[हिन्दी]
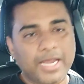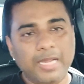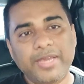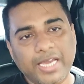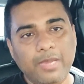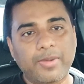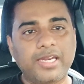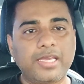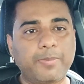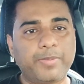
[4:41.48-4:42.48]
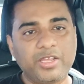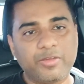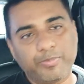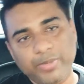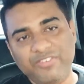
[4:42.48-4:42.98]
मैंने भी कई बार ये
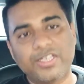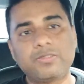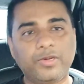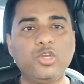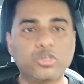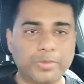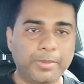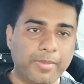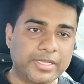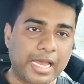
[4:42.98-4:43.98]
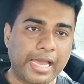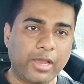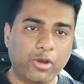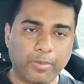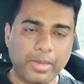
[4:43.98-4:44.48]
अपनी प्रीवियस वीडियोस में भी बताया
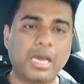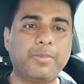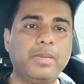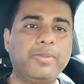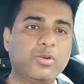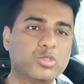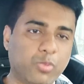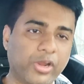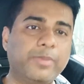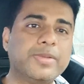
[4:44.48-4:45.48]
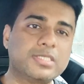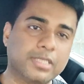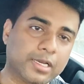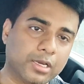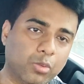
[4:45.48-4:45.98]
है और मैं अभी भी उस पॉइंट पे
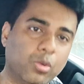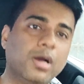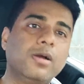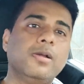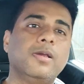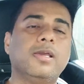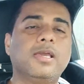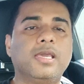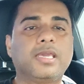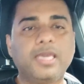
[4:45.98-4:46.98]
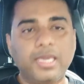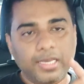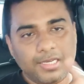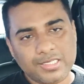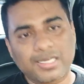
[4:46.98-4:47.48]
स्टिक करूंगा कि
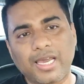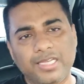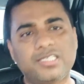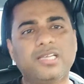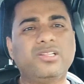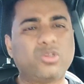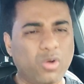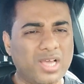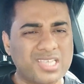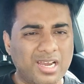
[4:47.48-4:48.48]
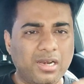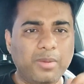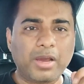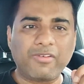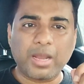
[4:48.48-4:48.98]
इसका इंजन थोड़ा सा
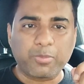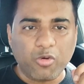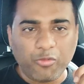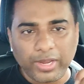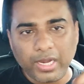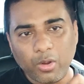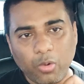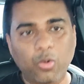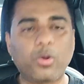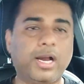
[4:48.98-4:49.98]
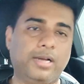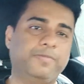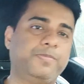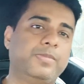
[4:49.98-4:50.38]
अंडर पावर आपको फील होगा